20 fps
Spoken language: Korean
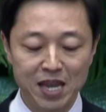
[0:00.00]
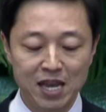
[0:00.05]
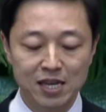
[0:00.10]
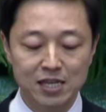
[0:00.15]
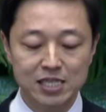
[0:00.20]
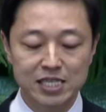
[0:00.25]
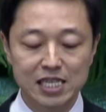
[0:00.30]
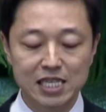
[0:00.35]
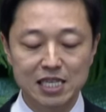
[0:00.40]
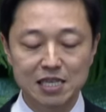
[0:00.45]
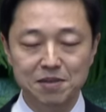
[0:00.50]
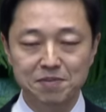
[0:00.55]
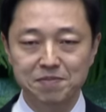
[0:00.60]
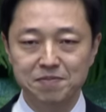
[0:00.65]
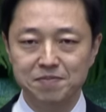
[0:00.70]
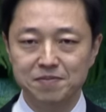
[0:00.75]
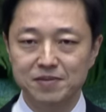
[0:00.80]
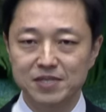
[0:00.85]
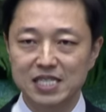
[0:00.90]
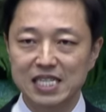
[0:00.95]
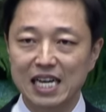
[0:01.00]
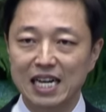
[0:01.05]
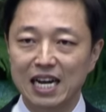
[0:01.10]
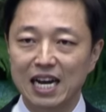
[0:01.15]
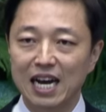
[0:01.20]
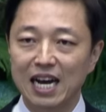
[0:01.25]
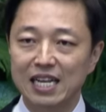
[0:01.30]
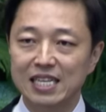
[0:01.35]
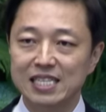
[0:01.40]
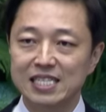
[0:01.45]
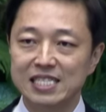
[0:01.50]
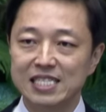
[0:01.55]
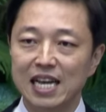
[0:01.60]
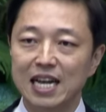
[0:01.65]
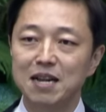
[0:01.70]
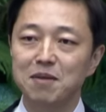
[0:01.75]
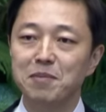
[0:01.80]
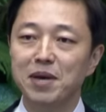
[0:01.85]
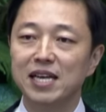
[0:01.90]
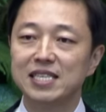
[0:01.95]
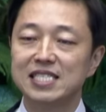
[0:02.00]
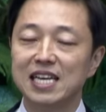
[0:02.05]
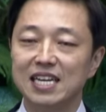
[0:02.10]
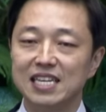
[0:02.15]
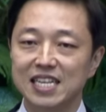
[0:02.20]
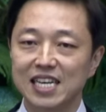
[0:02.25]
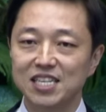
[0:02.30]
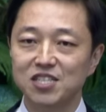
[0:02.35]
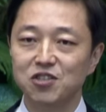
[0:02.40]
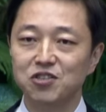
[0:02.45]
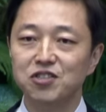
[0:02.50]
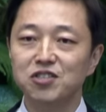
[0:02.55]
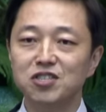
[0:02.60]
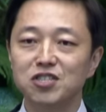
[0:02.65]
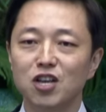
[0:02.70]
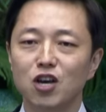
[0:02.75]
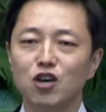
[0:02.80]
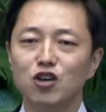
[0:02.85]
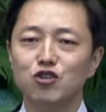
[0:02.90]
지금 살아가는 삶의 자리에서는